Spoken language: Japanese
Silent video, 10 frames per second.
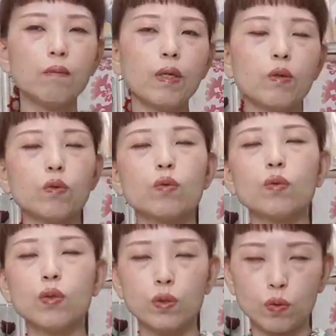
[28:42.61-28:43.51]
まあ今
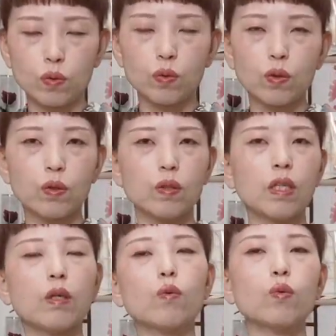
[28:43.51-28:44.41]
年の
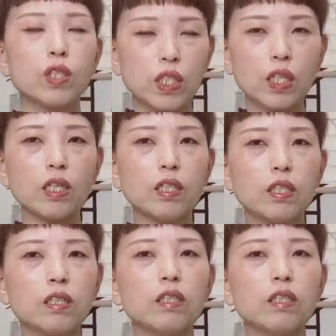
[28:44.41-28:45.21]
天候次第